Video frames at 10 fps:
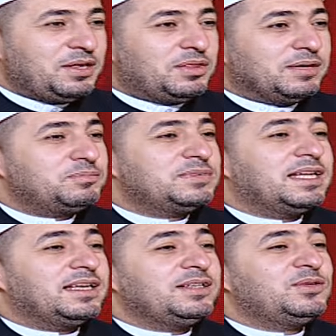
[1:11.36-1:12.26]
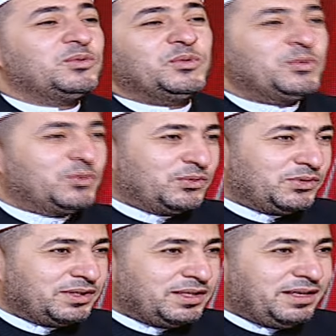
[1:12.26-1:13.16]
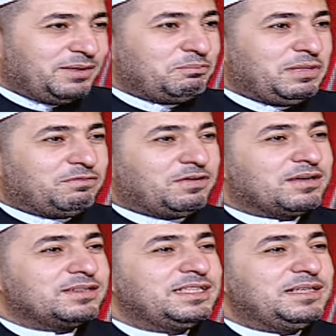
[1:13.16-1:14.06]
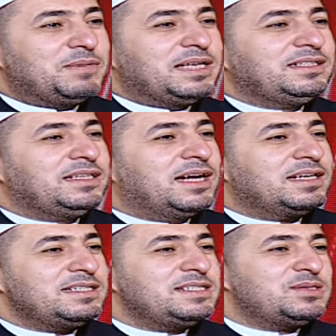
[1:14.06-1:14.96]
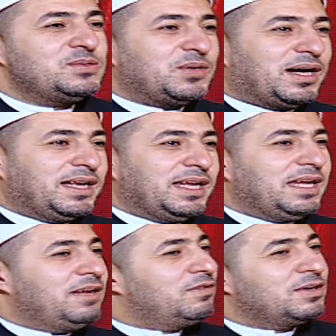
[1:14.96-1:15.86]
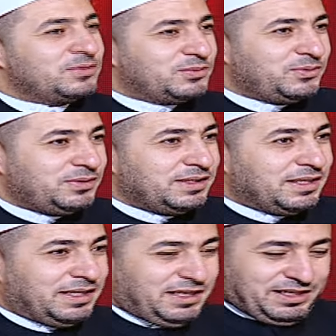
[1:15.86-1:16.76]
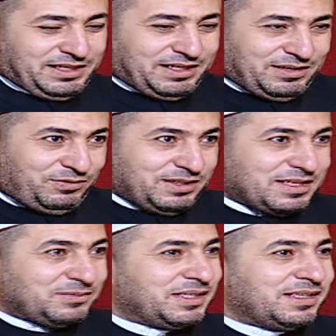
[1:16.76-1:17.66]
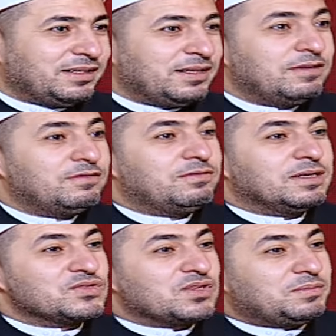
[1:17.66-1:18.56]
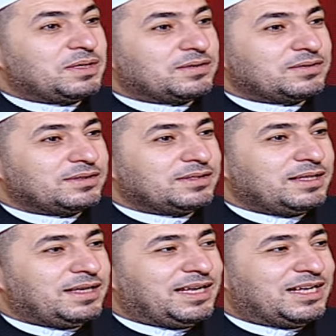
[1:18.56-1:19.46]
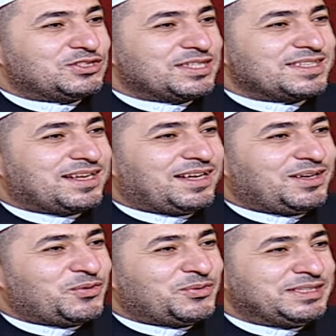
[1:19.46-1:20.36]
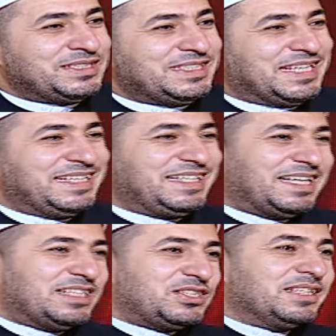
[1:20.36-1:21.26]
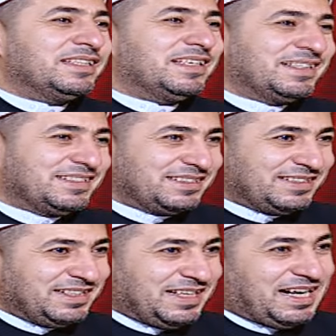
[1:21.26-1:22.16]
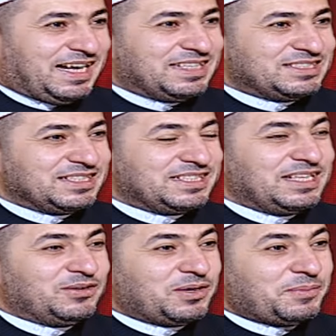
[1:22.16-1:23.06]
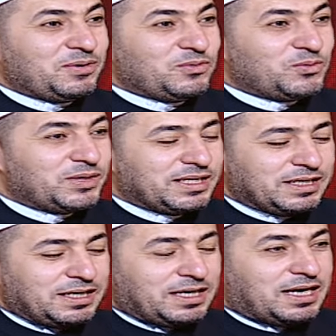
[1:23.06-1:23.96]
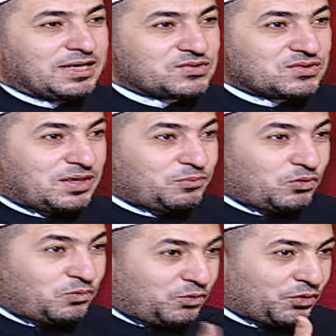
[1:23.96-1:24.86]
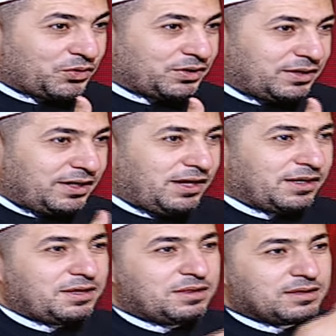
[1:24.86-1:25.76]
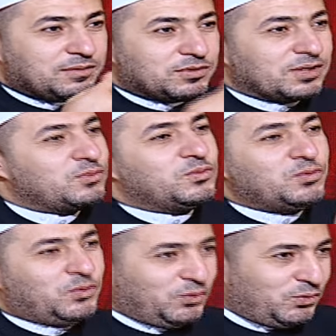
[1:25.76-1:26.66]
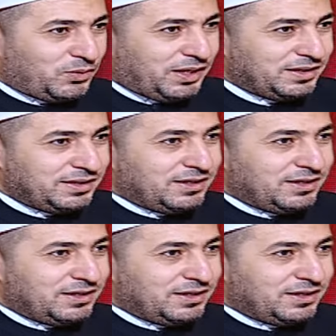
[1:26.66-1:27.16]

إذا ابتليته بفقد من يعز عليه فقده الفيصل بقى ايه فصبر لا جزاء له عندي إلا الجنة الله علشان كده العلماء يقولوا إيه؟ الصبر مر لكن ثمرته حلوة